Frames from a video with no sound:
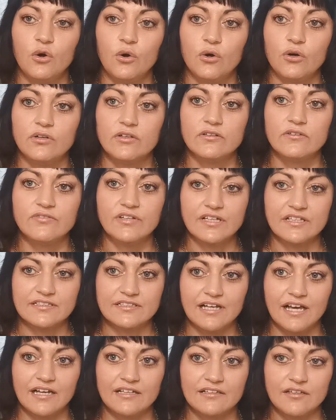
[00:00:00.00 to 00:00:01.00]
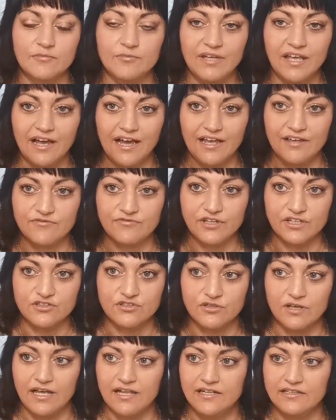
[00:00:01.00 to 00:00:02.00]
Und wie gesagt, mir einfach
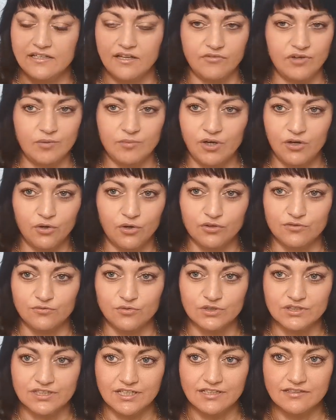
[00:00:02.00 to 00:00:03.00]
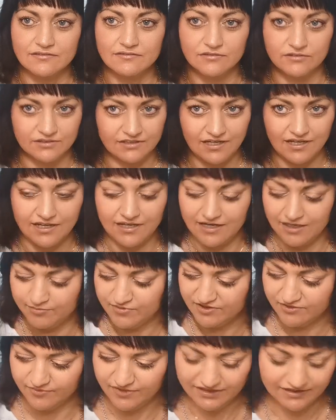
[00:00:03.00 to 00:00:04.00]
zu hell. Der war mal irgendwo drin und daher
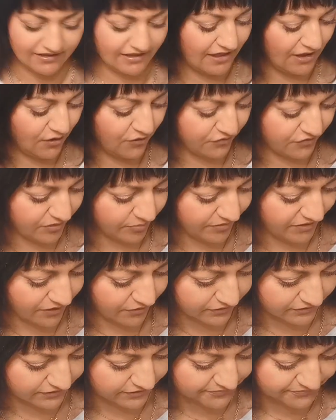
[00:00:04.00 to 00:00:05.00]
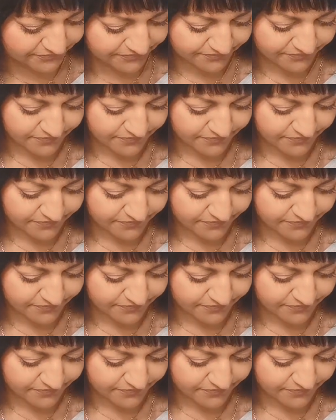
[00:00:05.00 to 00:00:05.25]
habe ich ihn mit aufgebraucht.